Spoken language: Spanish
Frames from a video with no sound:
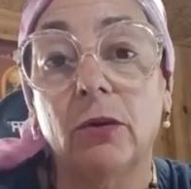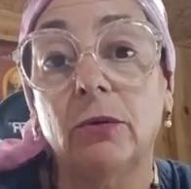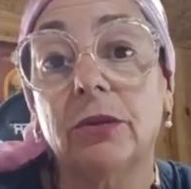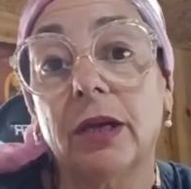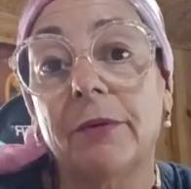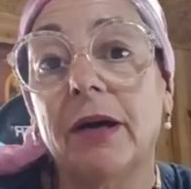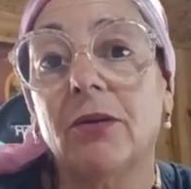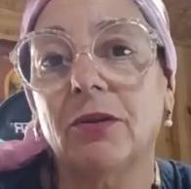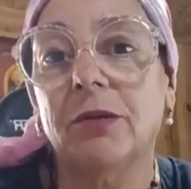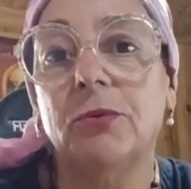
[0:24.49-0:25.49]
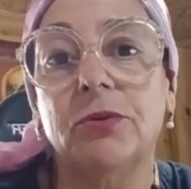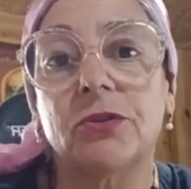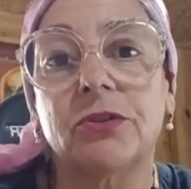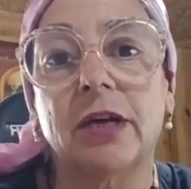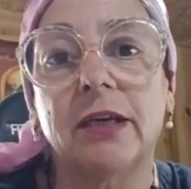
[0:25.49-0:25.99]
Un trabajo de
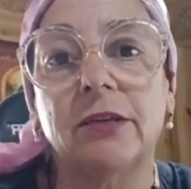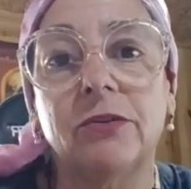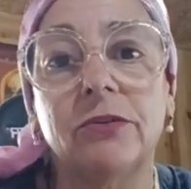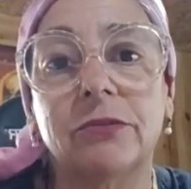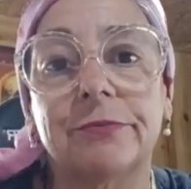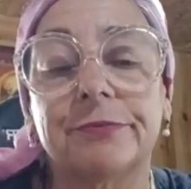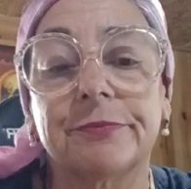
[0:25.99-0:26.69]
muchos años,